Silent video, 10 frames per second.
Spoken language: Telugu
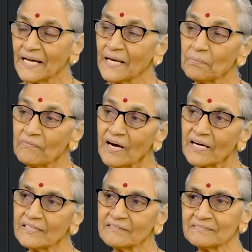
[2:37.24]
రేపు
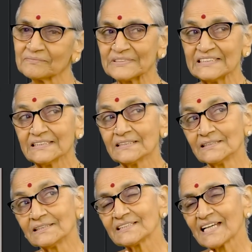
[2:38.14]
వాడదాం
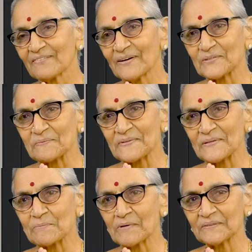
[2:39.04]
తర్వాత
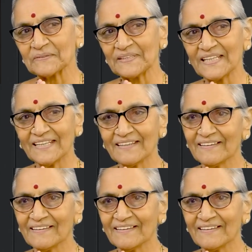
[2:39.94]
ఉపయోగపడుతుంది